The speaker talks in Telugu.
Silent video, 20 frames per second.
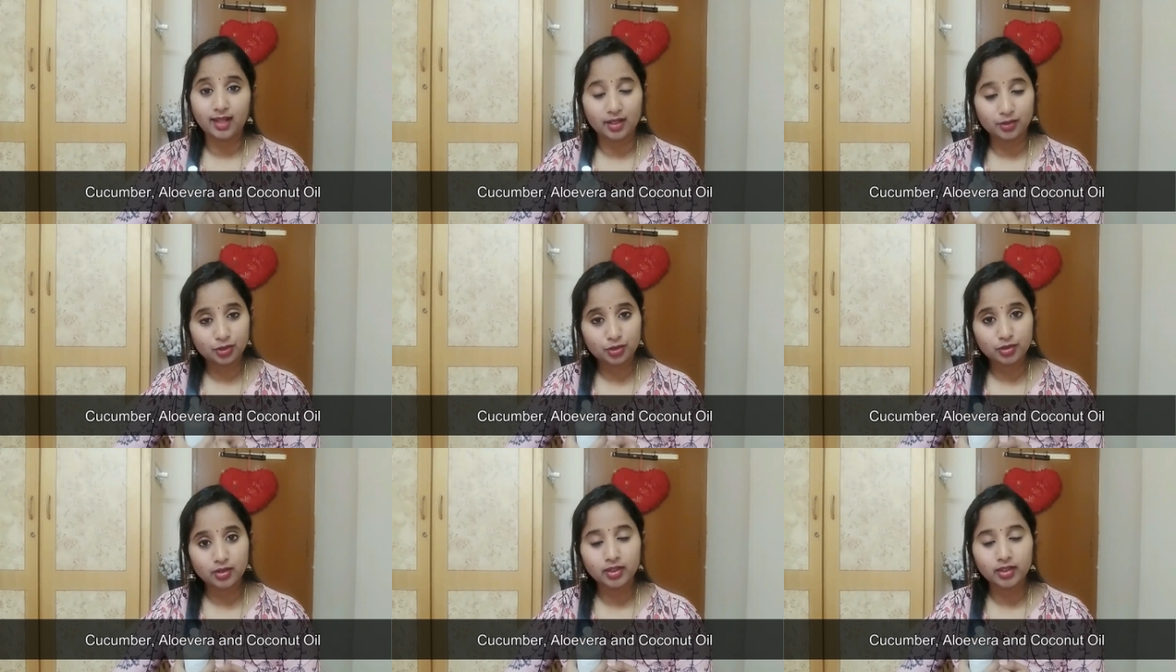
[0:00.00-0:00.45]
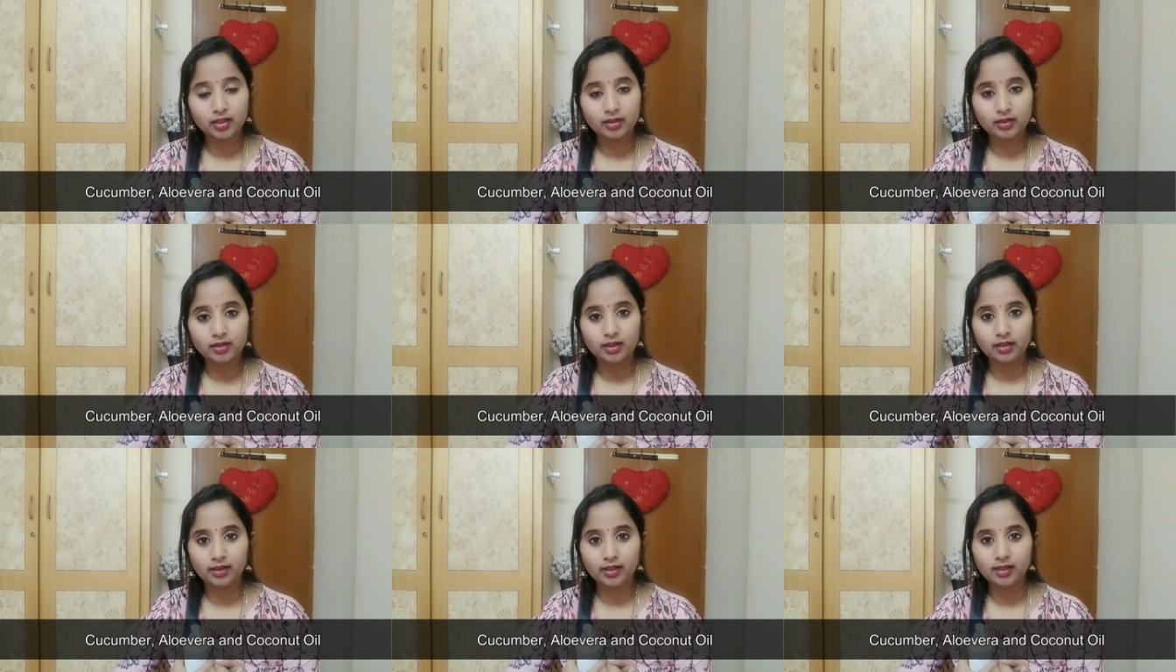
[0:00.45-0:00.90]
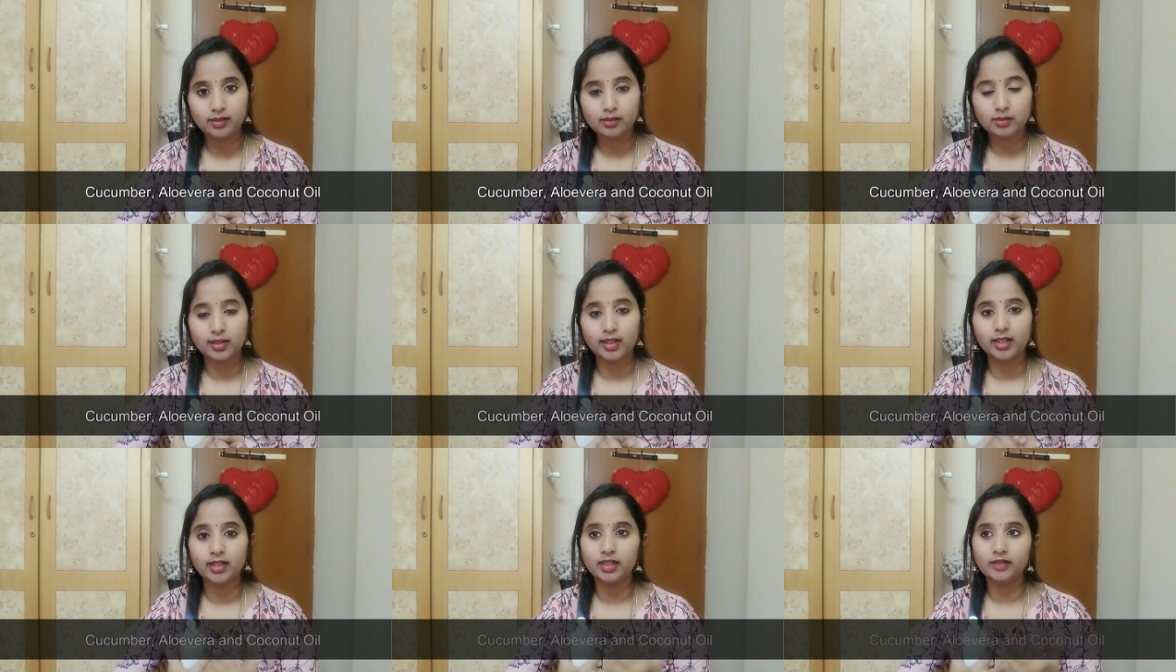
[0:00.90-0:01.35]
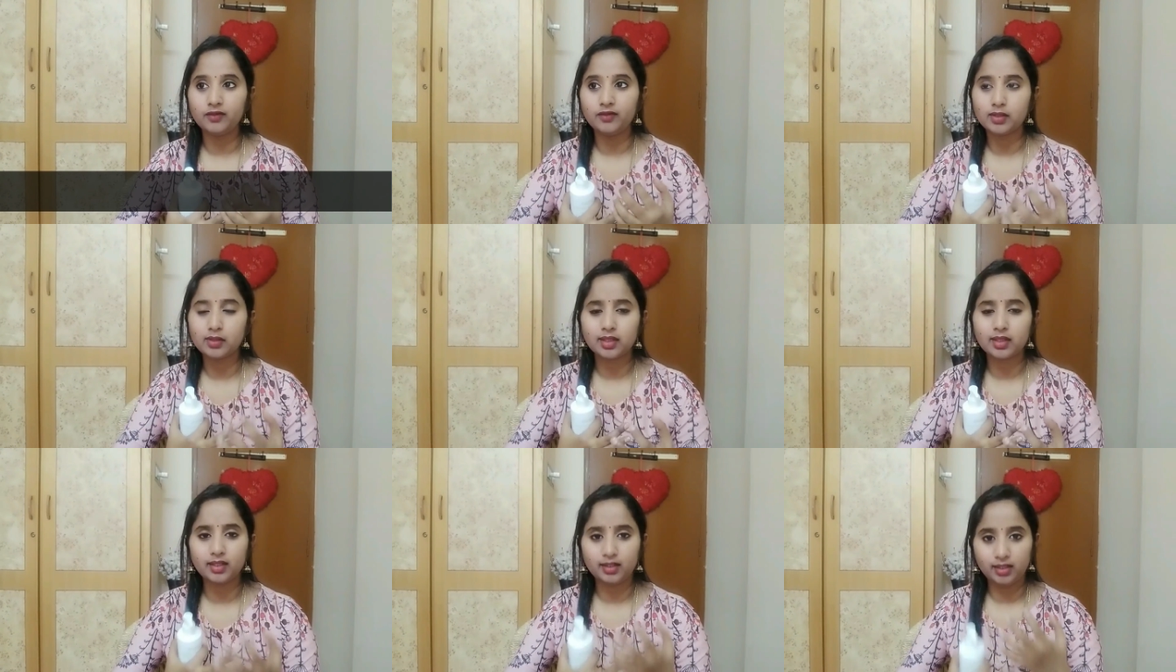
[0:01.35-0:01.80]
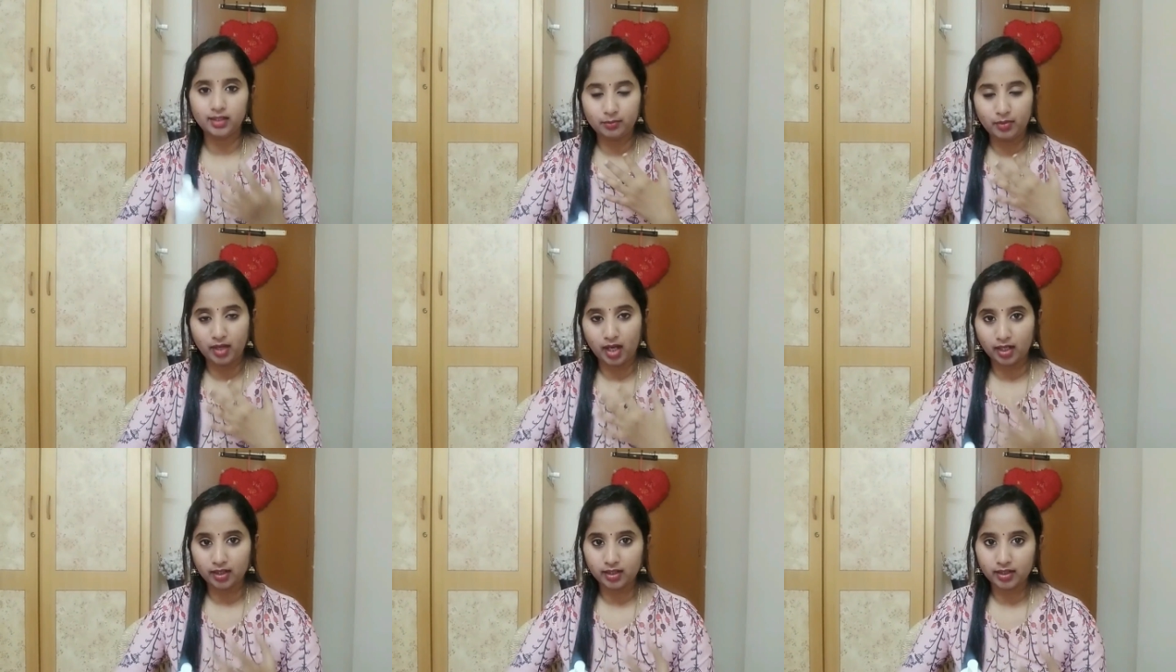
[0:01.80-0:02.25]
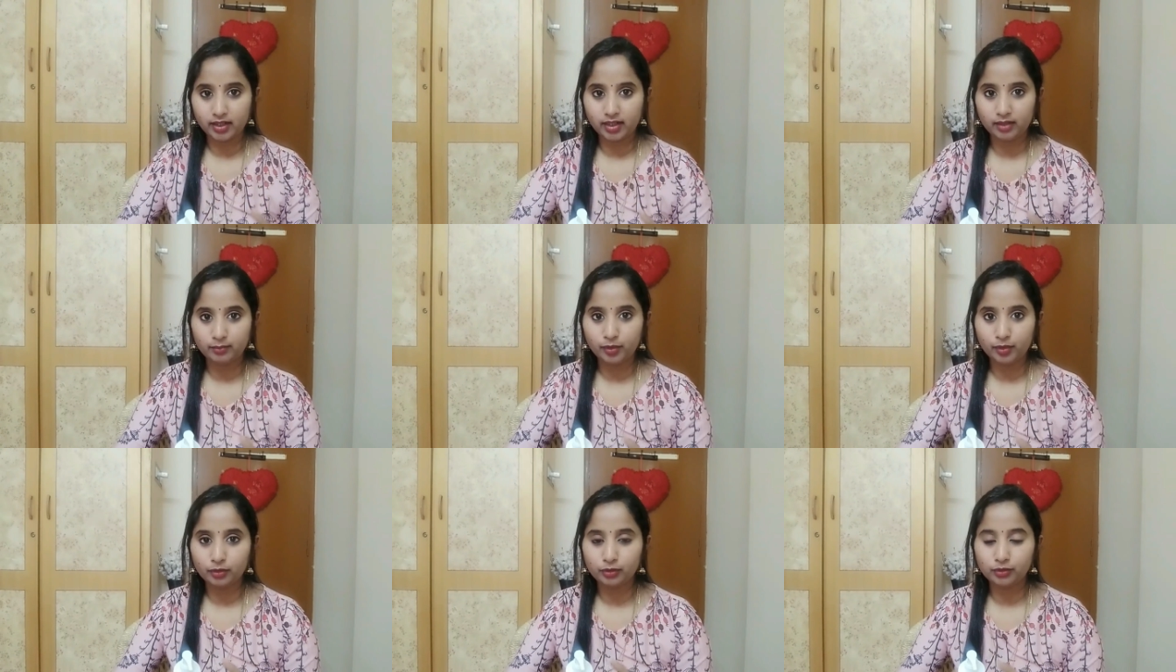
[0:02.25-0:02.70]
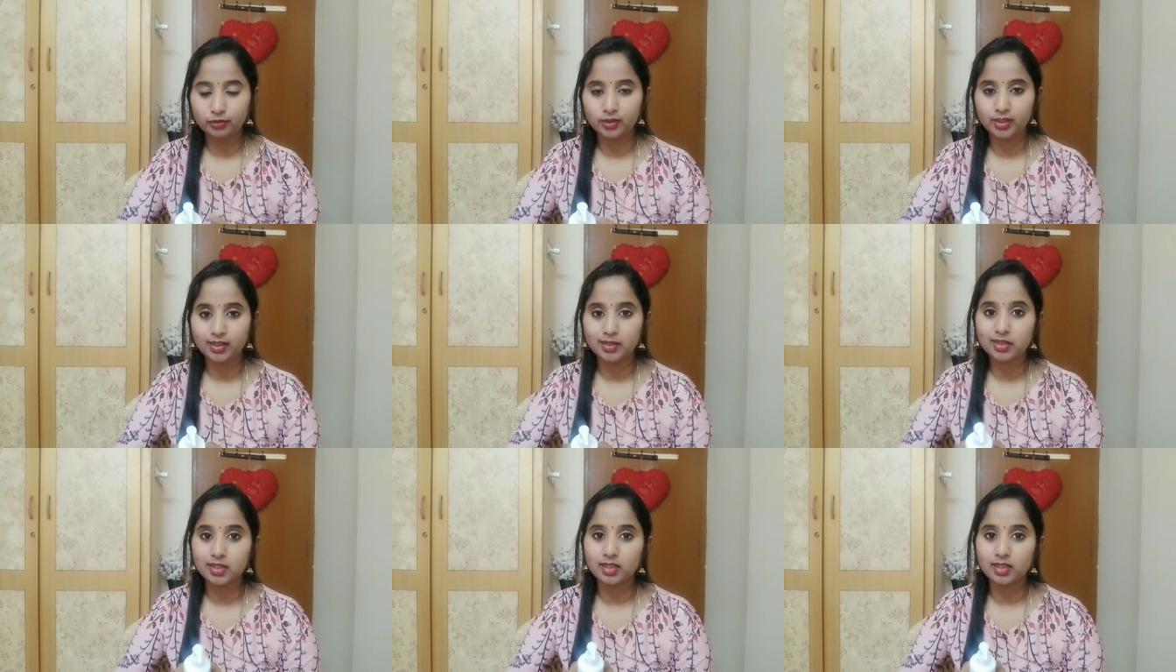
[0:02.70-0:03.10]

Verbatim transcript: న్యాచురల్ ఇంగ్రీడియంట్స్ అండ్ ఇవి స్కిన్కి బాగా హెల్ప్ అవుతుంది